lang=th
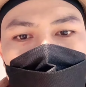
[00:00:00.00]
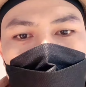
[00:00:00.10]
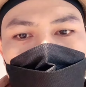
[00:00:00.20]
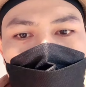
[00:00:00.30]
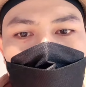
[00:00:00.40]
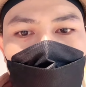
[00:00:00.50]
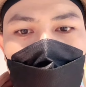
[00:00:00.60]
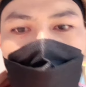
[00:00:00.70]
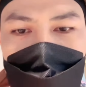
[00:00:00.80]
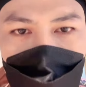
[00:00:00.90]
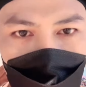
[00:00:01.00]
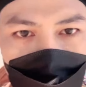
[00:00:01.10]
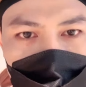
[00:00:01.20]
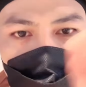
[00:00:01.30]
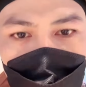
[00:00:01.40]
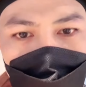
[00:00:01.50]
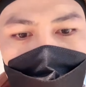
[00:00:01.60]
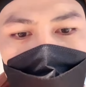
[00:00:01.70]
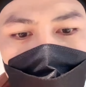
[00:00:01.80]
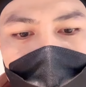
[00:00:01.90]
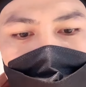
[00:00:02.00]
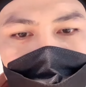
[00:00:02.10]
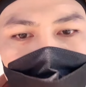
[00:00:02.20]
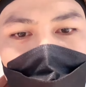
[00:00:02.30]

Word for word: อืมเดี๋ยวต้องให้ดูบริเวณกว้าง